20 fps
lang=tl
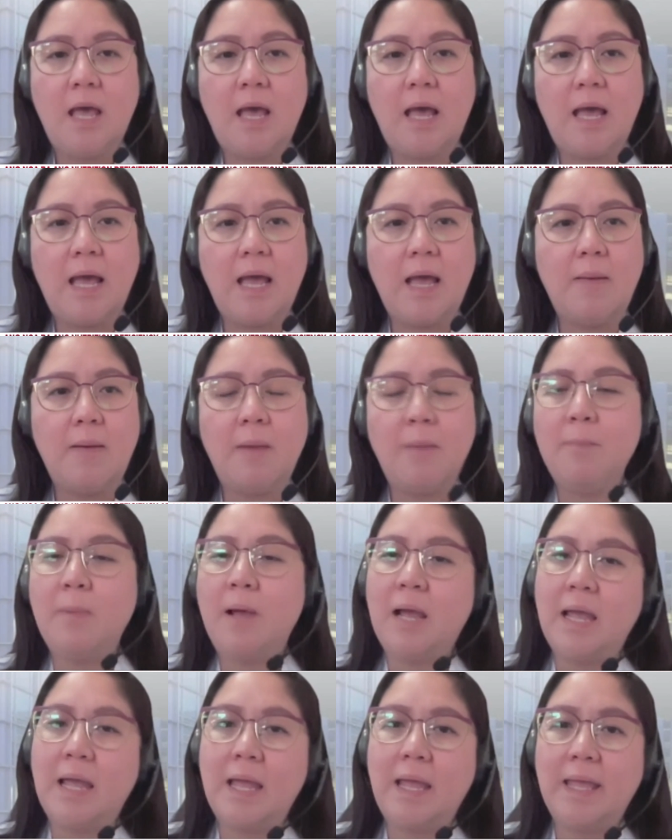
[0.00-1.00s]
Uh, ang
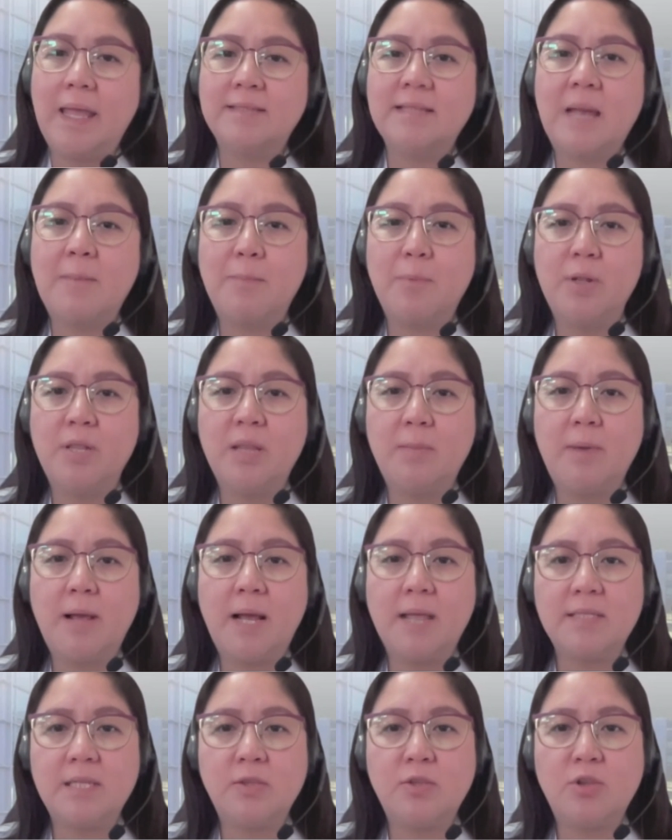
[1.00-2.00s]
mga example ng
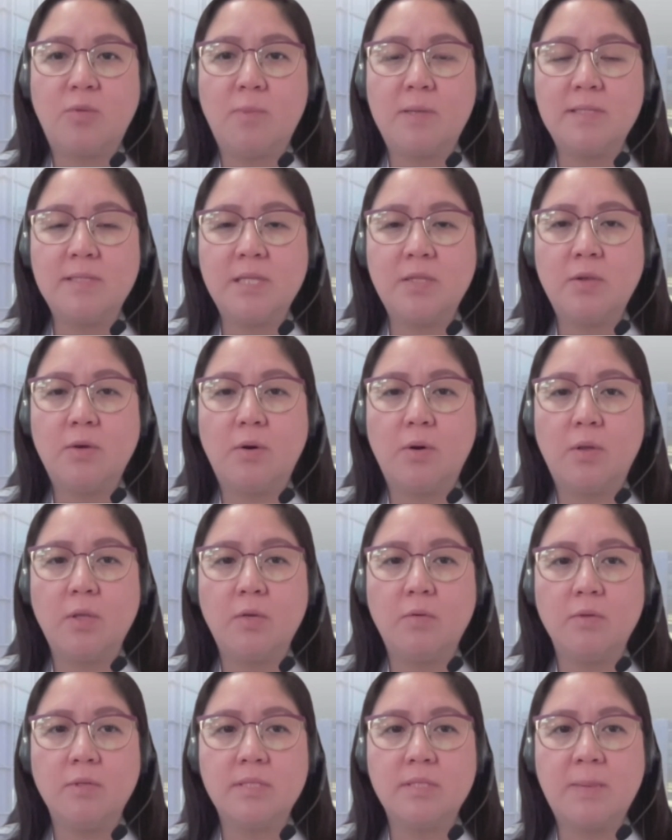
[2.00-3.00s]
mga sintomas nito,
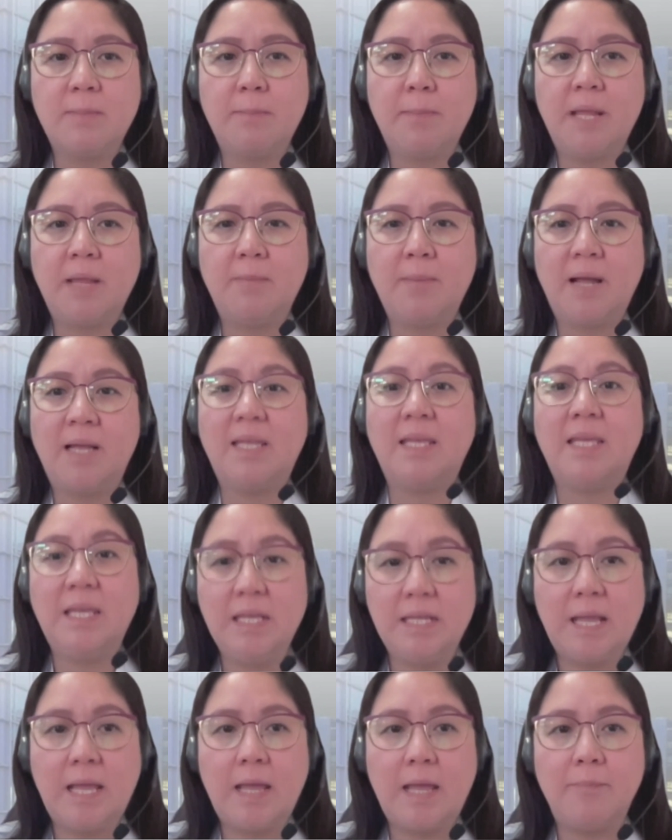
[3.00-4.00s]
yung simpleng
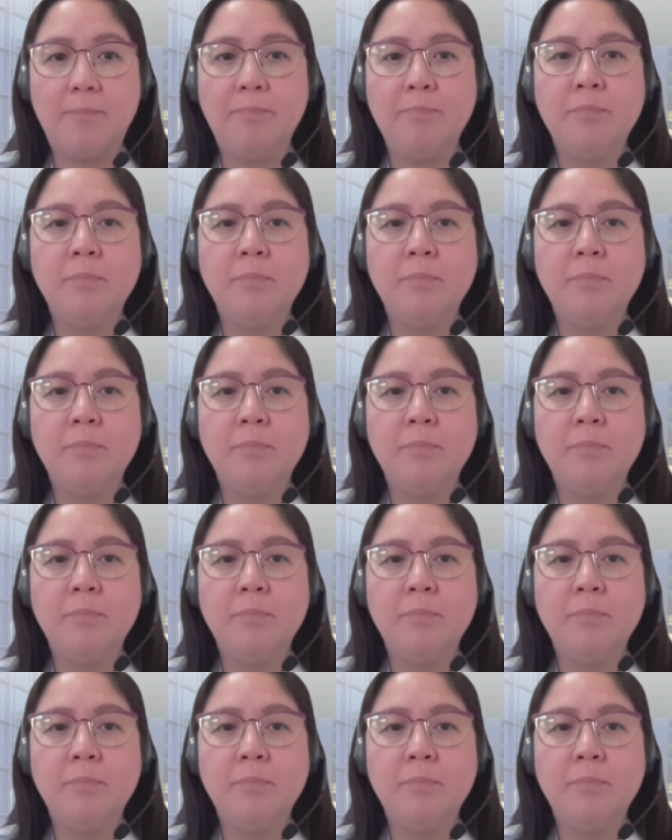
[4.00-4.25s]
panghihina.